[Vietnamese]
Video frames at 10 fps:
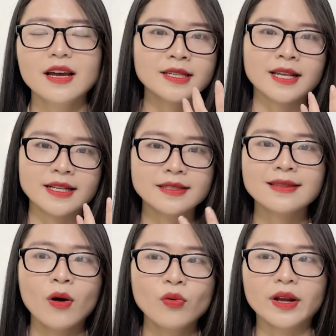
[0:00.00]
sạch
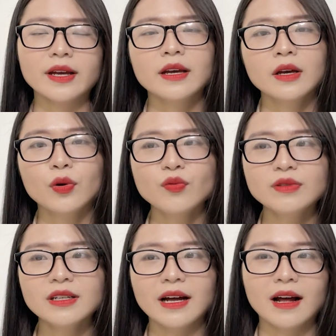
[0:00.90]
sâu này, cũng
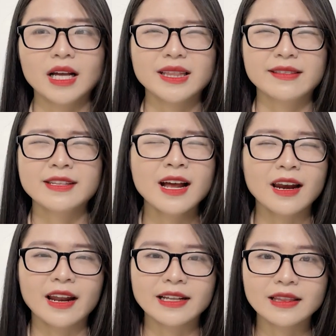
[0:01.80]
như là rất là
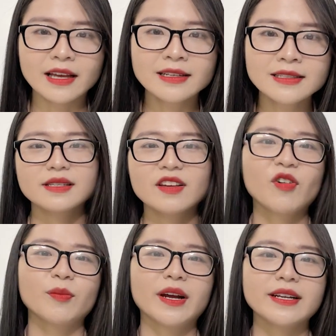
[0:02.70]
lành tính. Sản
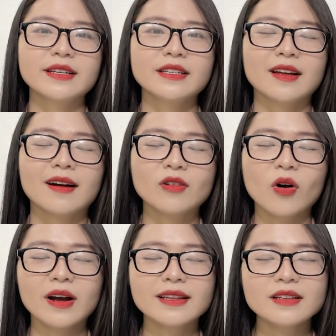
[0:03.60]
phẩm này thì nó có
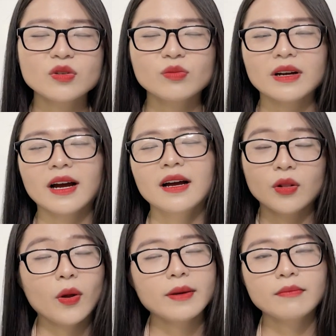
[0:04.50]
cái tác dụng là
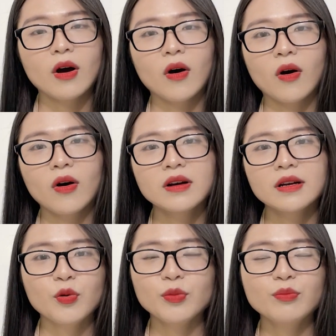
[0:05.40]
loại bỏ
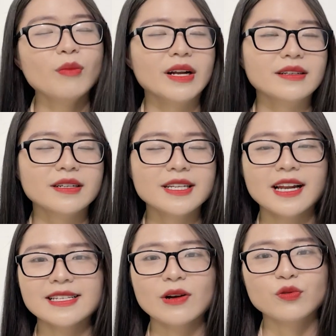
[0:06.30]
bụi bẩn ở trên
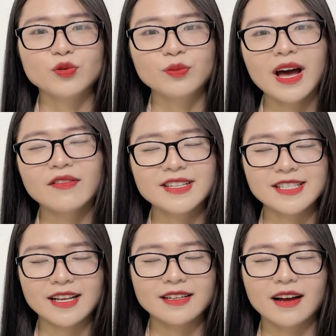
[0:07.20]
làn da của chúng ta và
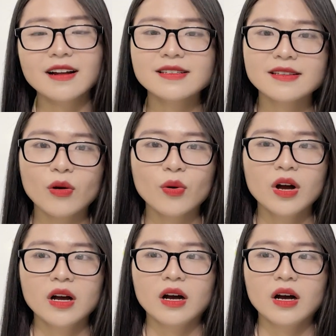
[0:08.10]
sạch khá là sâu.